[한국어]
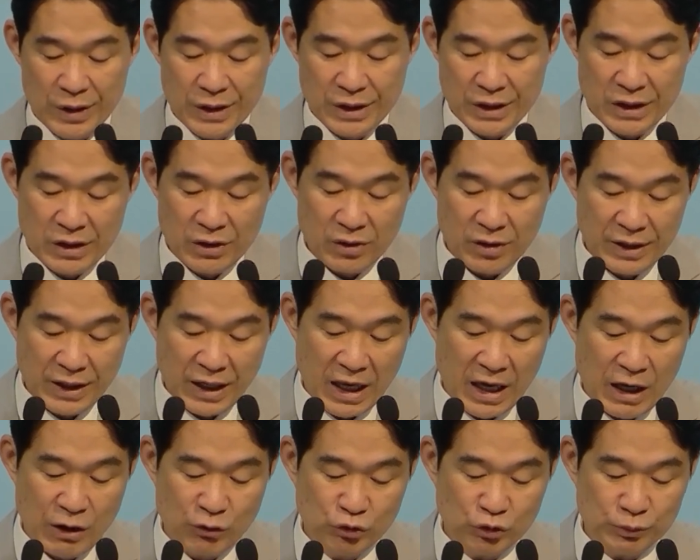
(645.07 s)
이런
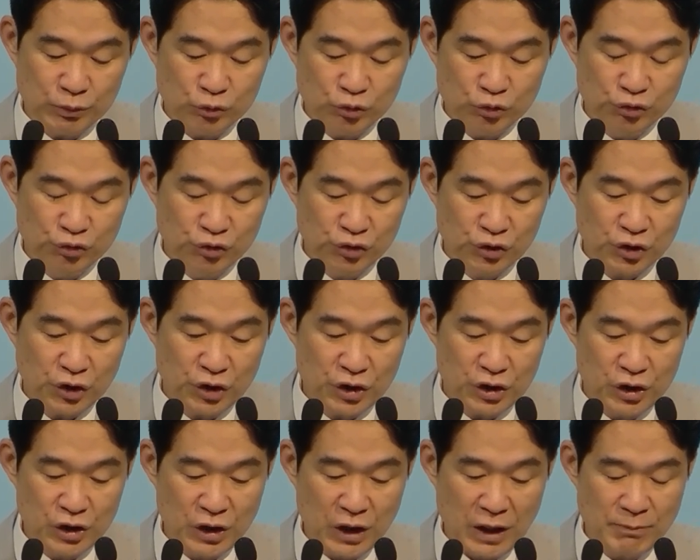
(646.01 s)
애굽
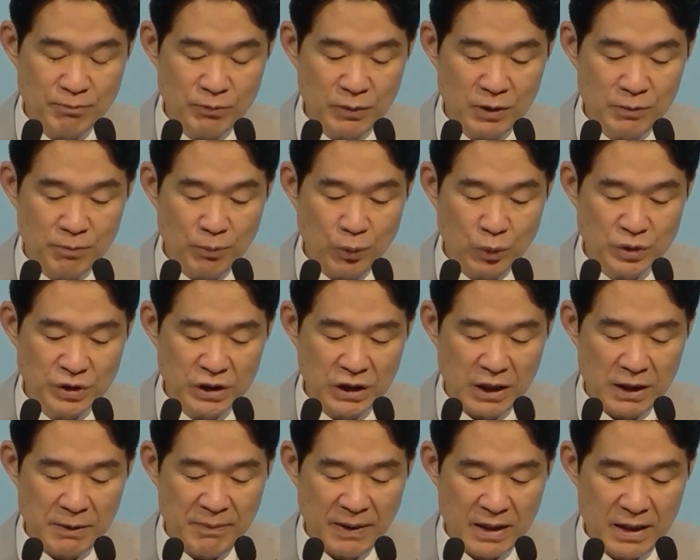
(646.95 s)
구절을 한번
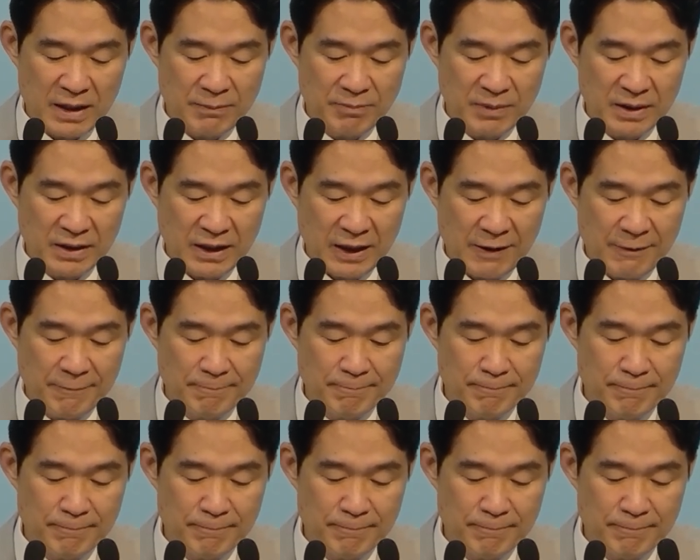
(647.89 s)
보시기 바랍니다.